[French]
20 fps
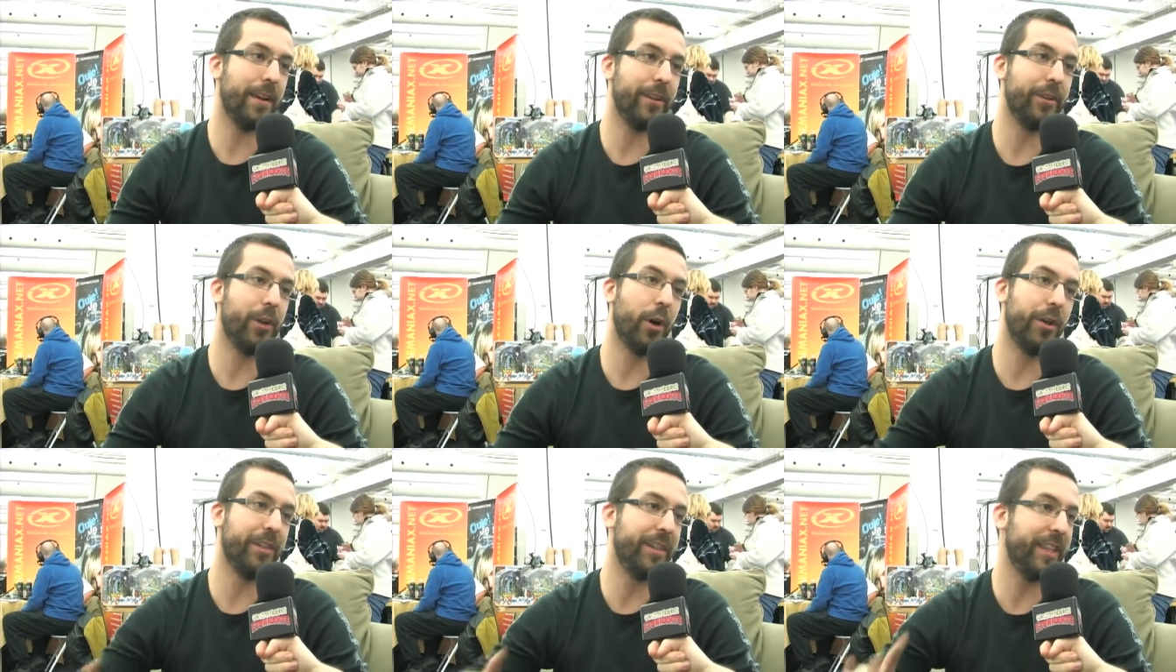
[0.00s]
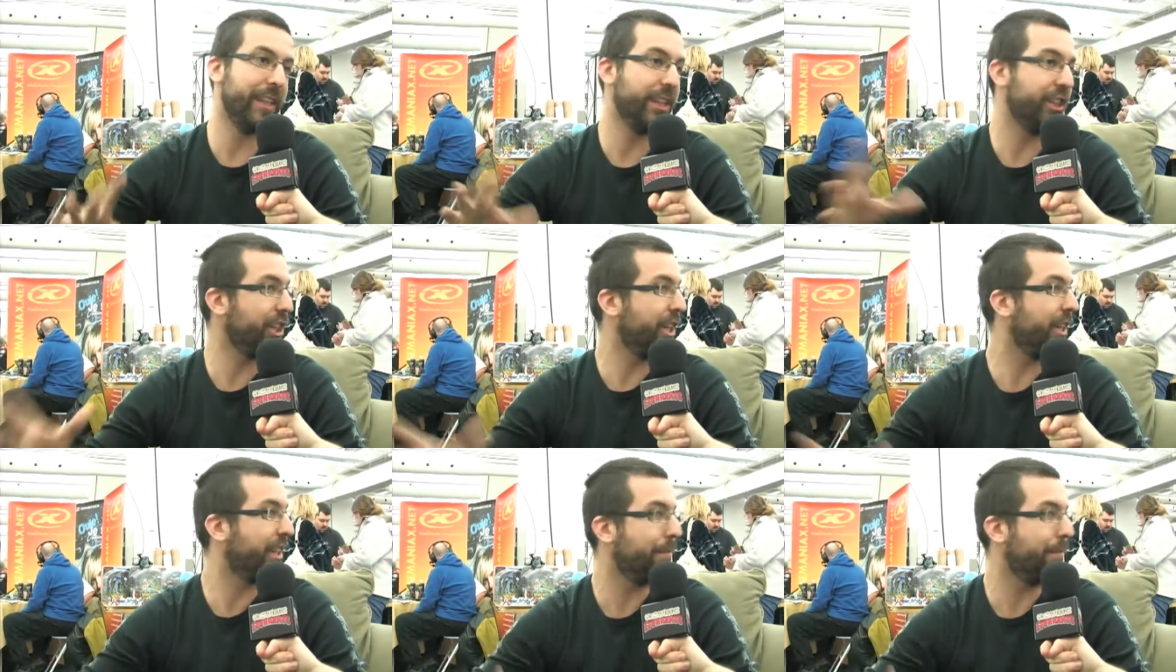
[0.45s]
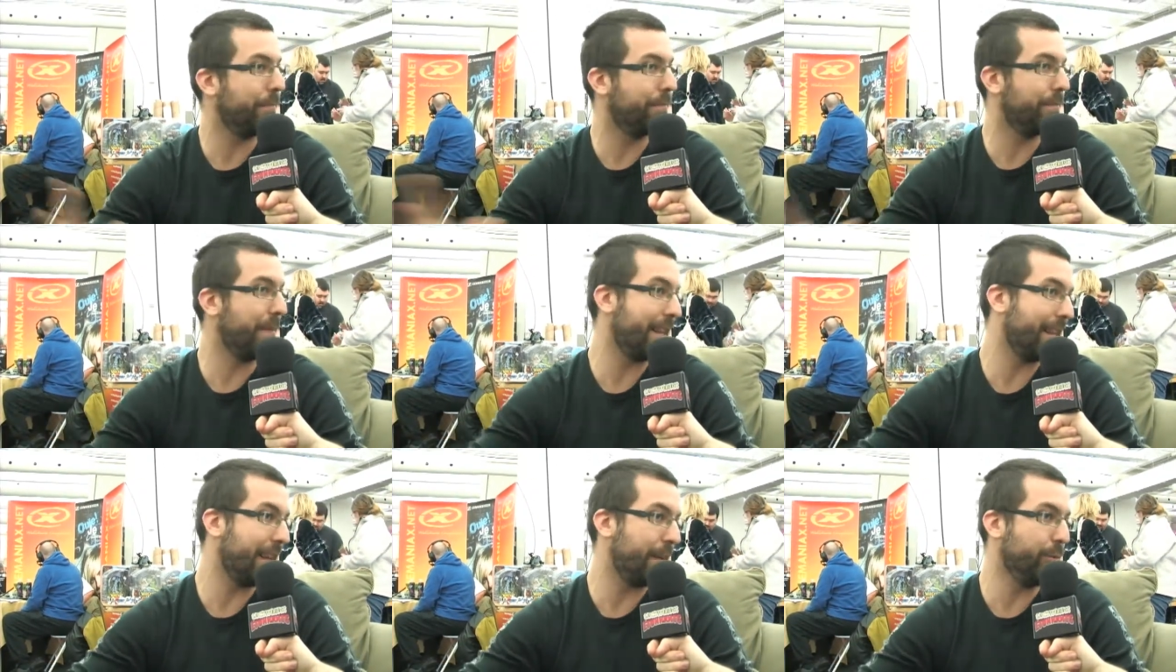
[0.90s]
Il y a un DJ qui
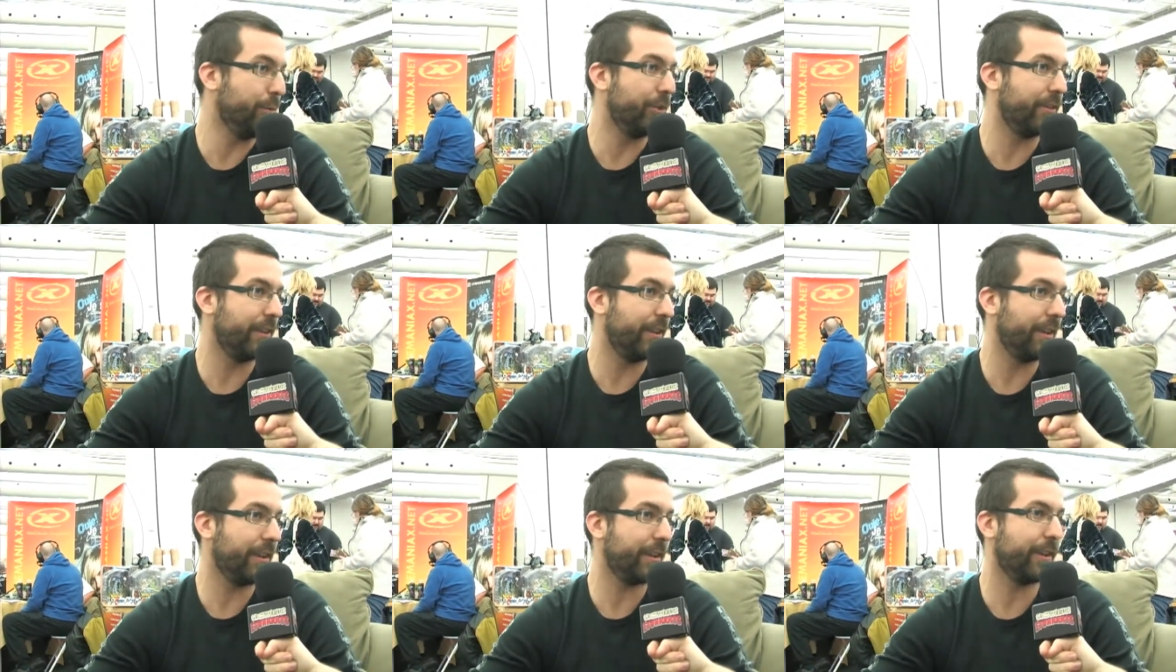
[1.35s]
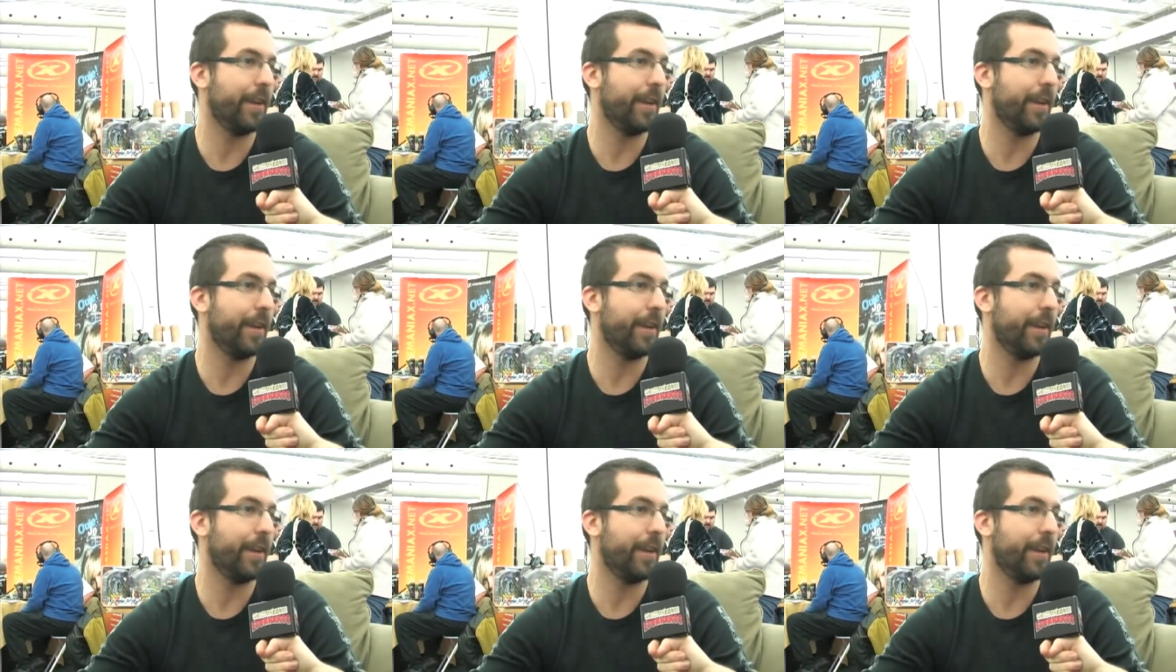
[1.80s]
met de la musique.